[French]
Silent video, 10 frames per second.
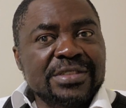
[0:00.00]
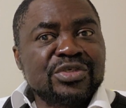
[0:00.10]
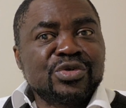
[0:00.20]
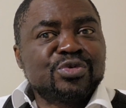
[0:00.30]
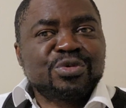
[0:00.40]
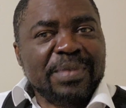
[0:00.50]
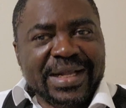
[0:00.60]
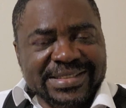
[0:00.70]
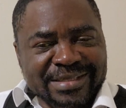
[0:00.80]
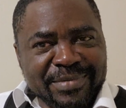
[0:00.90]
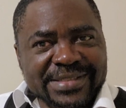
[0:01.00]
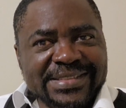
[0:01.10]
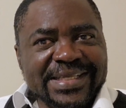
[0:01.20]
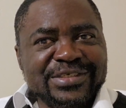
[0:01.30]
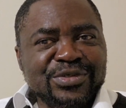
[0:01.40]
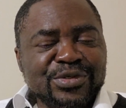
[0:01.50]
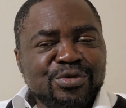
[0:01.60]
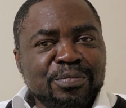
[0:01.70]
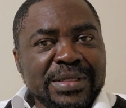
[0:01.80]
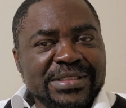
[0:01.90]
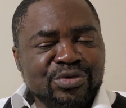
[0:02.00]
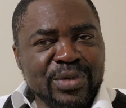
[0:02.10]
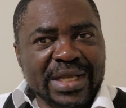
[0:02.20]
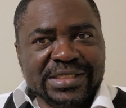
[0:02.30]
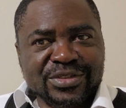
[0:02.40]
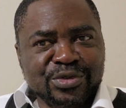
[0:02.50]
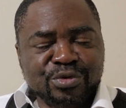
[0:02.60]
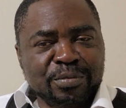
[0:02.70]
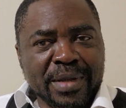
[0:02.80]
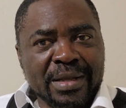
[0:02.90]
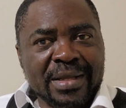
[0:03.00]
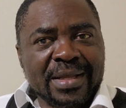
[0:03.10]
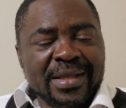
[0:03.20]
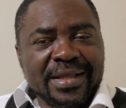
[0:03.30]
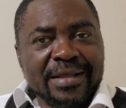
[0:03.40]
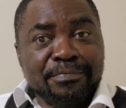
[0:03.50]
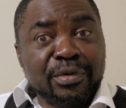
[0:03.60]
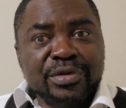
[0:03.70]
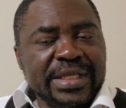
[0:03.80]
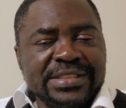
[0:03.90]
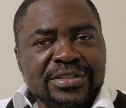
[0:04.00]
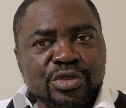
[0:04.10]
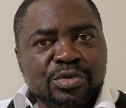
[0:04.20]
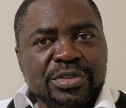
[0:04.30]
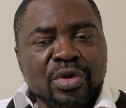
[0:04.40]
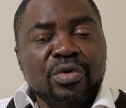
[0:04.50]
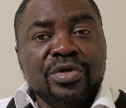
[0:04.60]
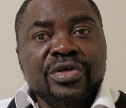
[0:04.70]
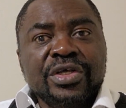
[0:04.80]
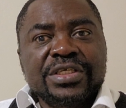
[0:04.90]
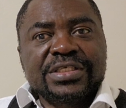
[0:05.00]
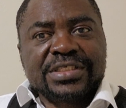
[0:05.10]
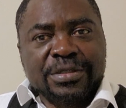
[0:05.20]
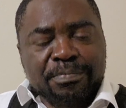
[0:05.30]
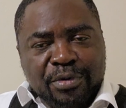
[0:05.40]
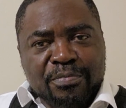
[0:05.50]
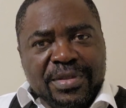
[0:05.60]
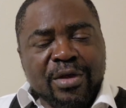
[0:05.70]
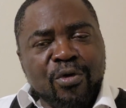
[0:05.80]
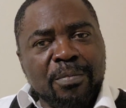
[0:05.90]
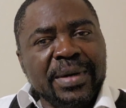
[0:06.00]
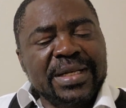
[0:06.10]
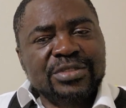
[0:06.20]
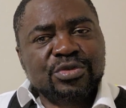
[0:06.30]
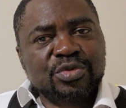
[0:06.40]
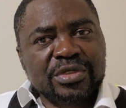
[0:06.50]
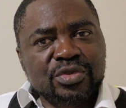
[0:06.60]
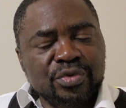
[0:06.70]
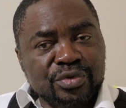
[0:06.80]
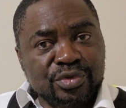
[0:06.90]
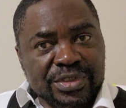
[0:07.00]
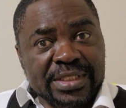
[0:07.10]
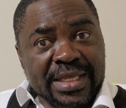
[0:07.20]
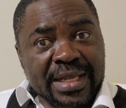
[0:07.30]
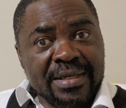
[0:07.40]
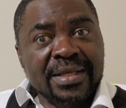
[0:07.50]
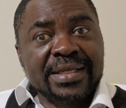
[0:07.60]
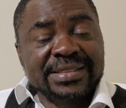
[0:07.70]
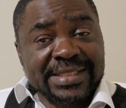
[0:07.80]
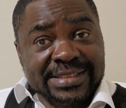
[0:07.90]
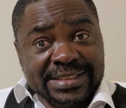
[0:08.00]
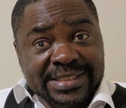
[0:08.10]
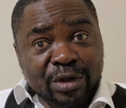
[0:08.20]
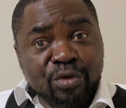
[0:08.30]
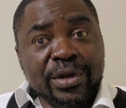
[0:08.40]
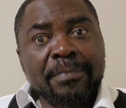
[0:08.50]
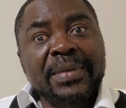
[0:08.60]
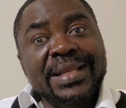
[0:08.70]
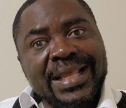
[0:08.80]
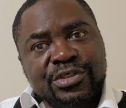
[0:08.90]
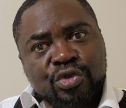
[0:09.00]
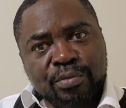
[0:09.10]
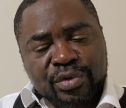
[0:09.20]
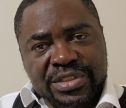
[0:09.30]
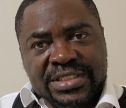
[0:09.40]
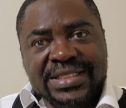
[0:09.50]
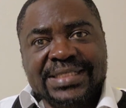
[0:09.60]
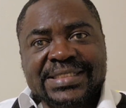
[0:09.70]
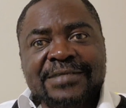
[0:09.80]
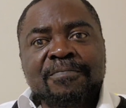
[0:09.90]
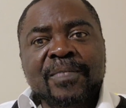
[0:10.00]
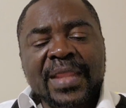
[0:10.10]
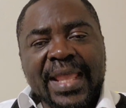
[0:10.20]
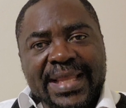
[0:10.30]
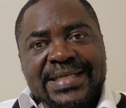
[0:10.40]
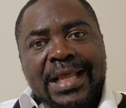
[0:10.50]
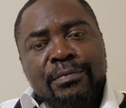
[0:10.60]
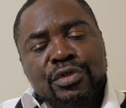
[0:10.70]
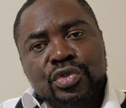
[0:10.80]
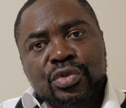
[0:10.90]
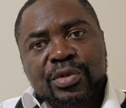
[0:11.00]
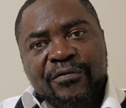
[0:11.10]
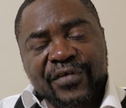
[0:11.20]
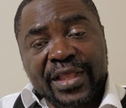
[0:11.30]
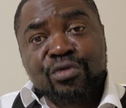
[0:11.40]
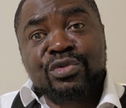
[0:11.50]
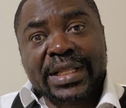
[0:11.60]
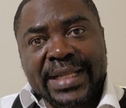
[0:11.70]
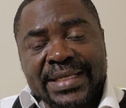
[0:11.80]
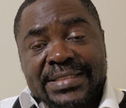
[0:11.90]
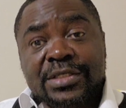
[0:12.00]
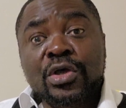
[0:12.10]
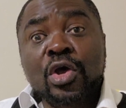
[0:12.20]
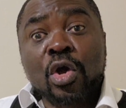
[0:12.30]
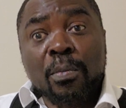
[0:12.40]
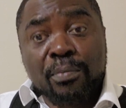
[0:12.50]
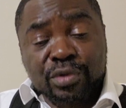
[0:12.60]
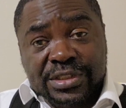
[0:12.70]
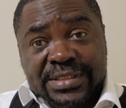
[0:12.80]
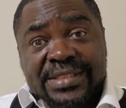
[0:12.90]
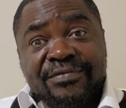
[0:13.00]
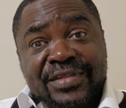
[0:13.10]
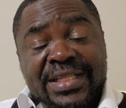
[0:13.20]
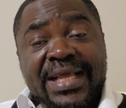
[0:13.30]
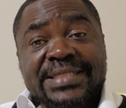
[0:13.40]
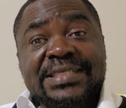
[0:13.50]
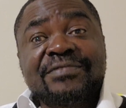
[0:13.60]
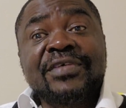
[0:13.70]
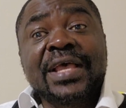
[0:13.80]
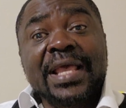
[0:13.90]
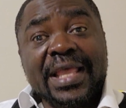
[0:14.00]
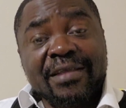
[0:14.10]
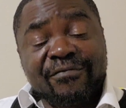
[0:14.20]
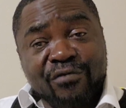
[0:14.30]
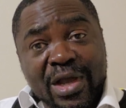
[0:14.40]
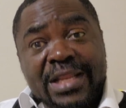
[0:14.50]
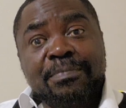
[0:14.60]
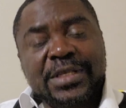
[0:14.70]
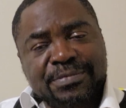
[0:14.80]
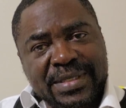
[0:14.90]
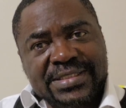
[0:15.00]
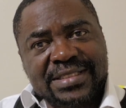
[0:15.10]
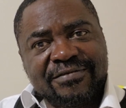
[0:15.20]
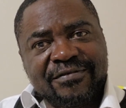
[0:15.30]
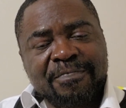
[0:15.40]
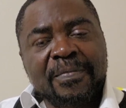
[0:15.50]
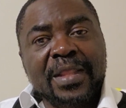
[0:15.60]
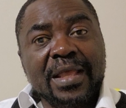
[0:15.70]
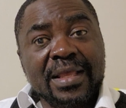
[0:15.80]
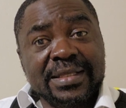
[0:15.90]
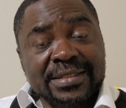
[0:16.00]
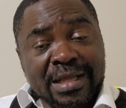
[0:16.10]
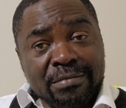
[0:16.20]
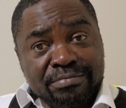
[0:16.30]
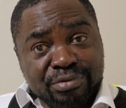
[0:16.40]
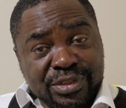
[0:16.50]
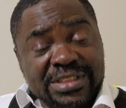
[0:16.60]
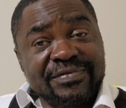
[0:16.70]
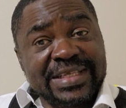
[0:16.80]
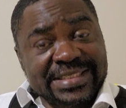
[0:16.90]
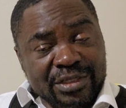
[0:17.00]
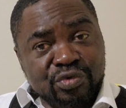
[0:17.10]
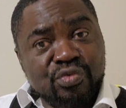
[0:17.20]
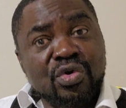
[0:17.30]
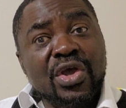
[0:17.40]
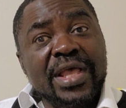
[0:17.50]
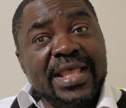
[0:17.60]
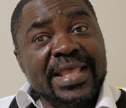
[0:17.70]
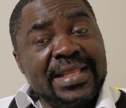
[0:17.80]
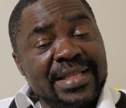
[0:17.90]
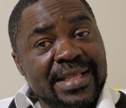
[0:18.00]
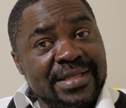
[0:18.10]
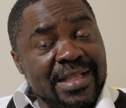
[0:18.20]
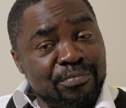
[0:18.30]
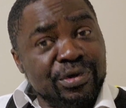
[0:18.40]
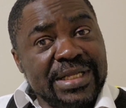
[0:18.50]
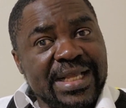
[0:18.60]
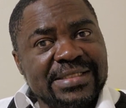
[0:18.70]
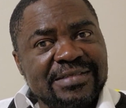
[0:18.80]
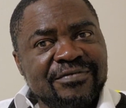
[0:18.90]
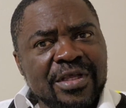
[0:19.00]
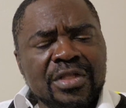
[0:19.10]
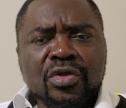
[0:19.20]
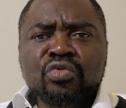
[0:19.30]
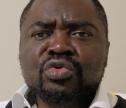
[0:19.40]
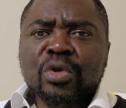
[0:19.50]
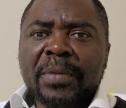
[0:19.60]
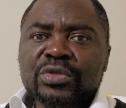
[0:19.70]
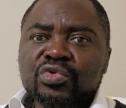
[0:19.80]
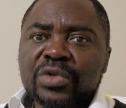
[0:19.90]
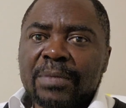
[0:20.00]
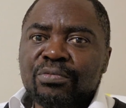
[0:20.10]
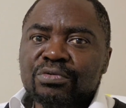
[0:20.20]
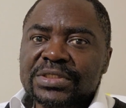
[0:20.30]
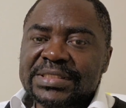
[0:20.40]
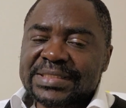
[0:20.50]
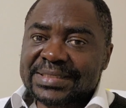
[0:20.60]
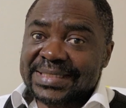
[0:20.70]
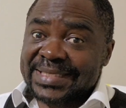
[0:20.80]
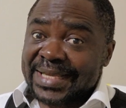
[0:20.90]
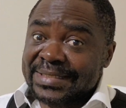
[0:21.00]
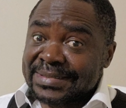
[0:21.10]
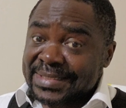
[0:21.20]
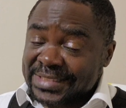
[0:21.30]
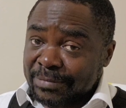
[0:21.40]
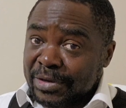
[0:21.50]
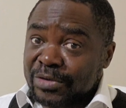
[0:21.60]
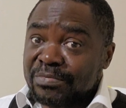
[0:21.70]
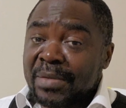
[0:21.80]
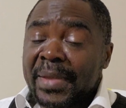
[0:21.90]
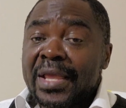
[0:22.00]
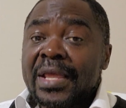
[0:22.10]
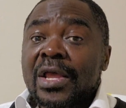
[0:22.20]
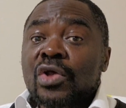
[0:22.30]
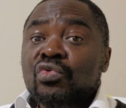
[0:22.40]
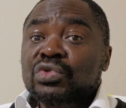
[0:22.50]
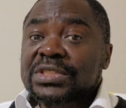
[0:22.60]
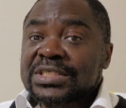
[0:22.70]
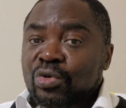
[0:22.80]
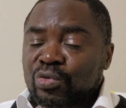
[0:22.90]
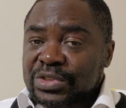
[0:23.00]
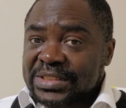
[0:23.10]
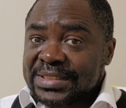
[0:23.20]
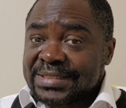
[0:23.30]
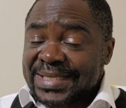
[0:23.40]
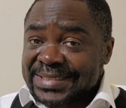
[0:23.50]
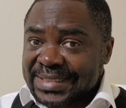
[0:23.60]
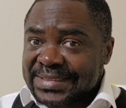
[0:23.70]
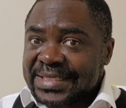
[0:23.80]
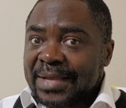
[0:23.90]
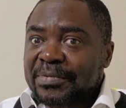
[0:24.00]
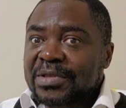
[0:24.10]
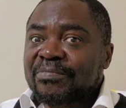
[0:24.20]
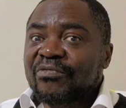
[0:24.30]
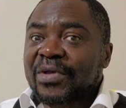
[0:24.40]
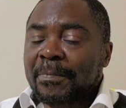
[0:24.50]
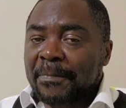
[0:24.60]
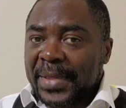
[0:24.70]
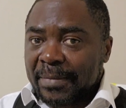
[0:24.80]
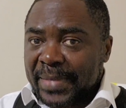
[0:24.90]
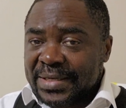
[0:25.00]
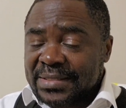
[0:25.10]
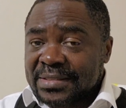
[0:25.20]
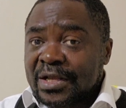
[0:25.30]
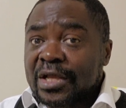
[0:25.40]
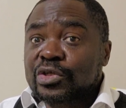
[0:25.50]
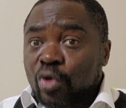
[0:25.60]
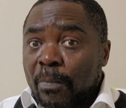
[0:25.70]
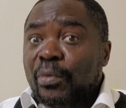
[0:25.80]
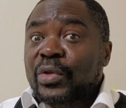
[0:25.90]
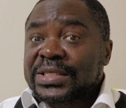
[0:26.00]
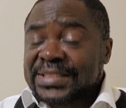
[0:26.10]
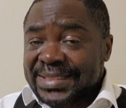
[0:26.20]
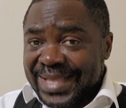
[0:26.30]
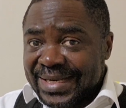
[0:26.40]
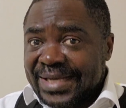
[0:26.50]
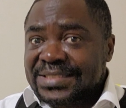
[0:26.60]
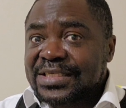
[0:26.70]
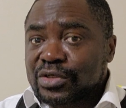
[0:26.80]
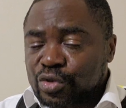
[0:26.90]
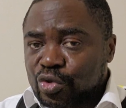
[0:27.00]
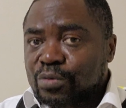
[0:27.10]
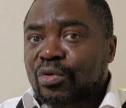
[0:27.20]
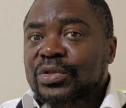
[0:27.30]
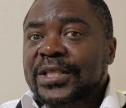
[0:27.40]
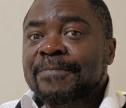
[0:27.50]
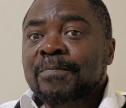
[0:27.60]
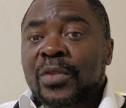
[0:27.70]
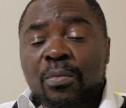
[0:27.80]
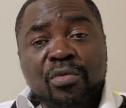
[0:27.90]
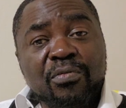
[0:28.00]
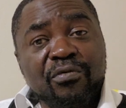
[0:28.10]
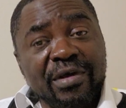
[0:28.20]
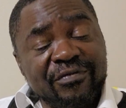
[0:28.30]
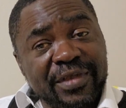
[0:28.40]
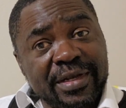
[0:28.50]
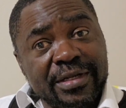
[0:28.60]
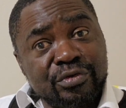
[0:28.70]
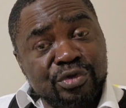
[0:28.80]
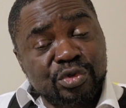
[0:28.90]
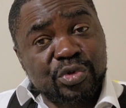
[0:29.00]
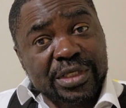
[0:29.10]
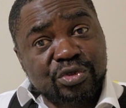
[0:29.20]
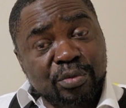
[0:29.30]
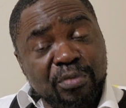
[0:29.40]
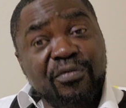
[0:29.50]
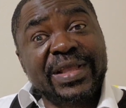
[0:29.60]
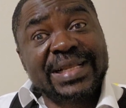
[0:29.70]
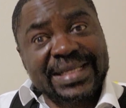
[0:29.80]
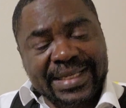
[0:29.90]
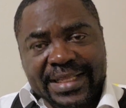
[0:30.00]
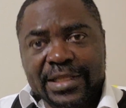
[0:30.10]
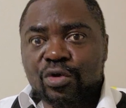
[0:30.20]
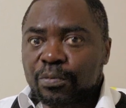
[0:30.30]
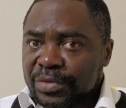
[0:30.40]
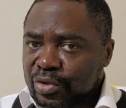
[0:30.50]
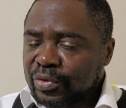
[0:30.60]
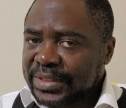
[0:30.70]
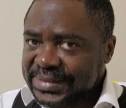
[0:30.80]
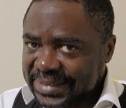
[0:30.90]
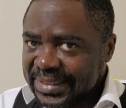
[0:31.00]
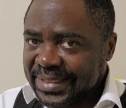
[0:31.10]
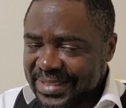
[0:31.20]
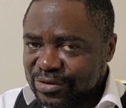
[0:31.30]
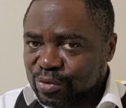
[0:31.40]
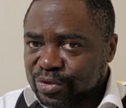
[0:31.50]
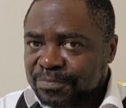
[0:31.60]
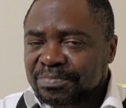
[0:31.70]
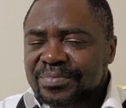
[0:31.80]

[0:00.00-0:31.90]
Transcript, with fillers: Je ne suis pas Casamancé, je ne suis pas Dioula, je ne suis pas euh, Peul, ainsi de suite. Donc, euh, je peux bien comprendre la situation du Sénégal. C'est ça qu'on appelle la géopolitique, c'est-à-dire être à mesure de faire une analyse positive, négative et voir les perspectives, euh, tant positives les atouts et les, les points négatifs donc, nous ne sommes pas toujours là pour dire ce qu'il y a nécessairement de bien, mais nous disons aussi des handicaps qui pouvaient permettre qu'on peut essayer d'analyser, de surmonter pour pouvoir faire une situation, pour pouvoir éclairer l'opinion des uns et des autres.